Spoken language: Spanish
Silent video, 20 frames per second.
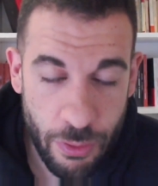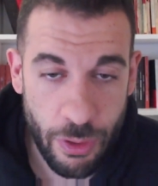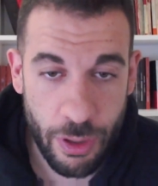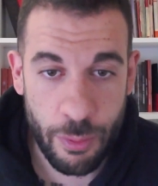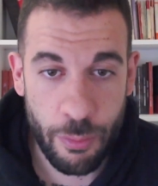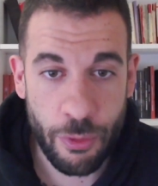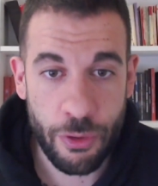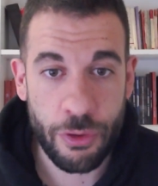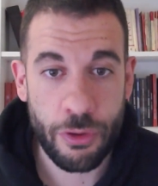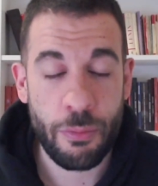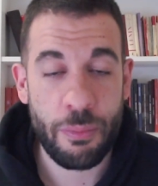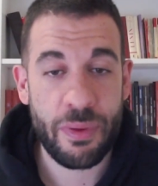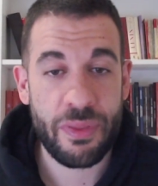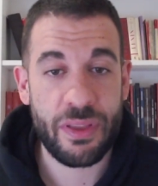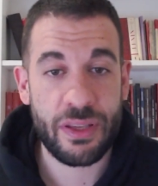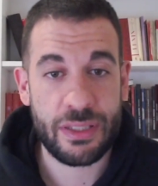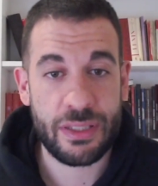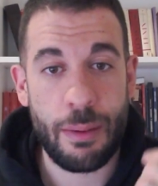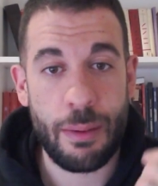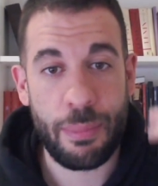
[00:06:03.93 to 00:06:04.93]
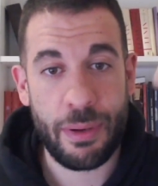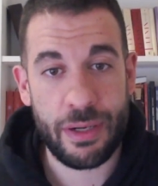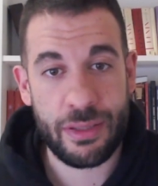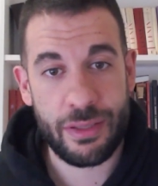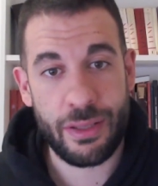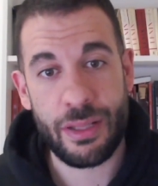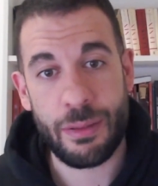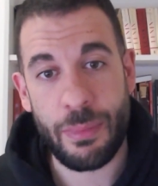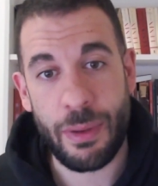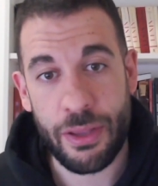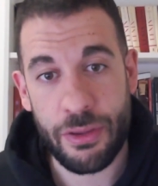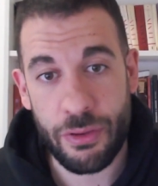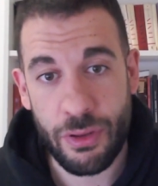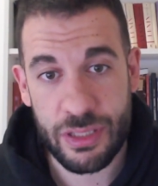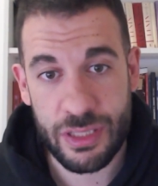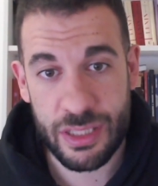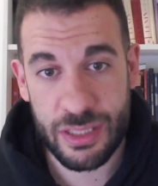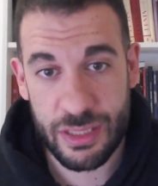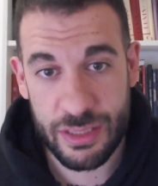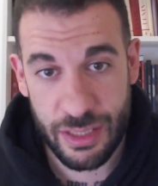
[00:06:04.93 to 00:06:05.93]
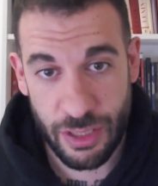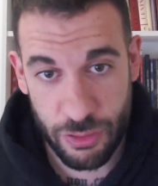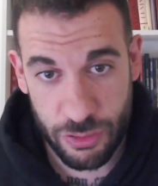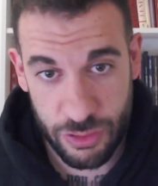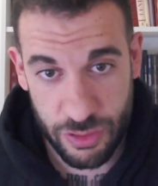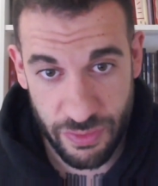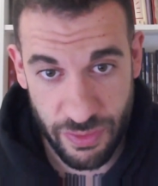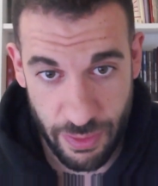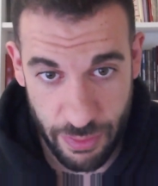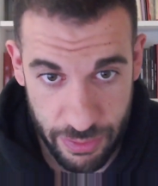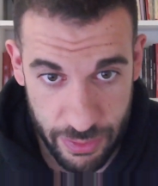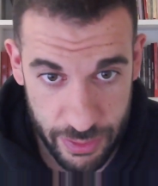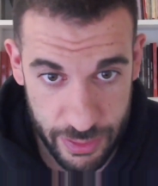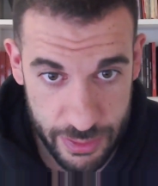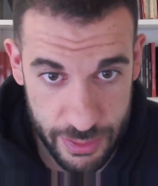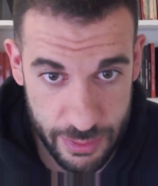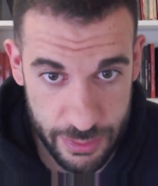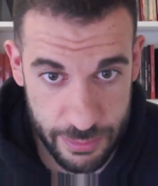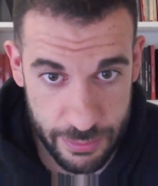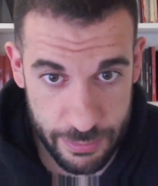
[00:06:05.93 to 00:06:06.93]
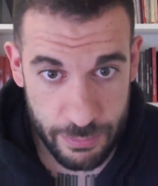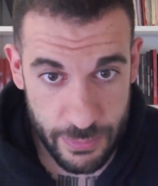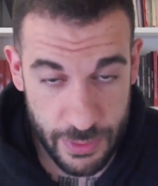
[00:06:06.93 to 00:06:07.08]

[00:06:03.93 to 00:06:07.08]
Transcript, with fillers: Lo hegemónico empieza a partir de mayo del 68 francés